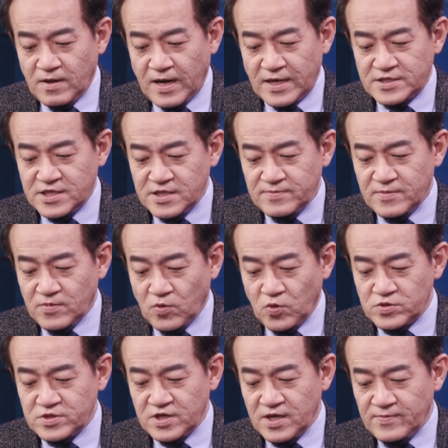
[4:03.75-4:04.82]
아침
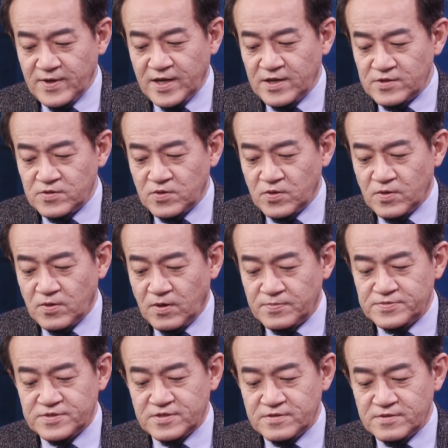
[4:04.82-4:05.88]
오전에만 해도
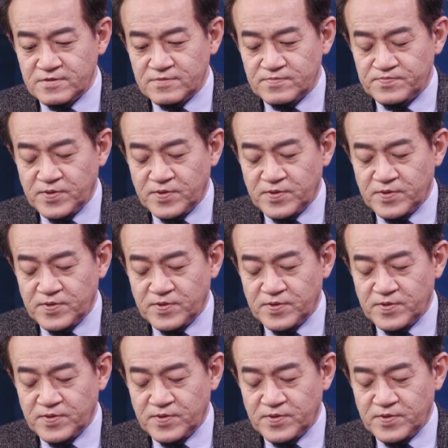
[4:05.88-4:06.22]
없던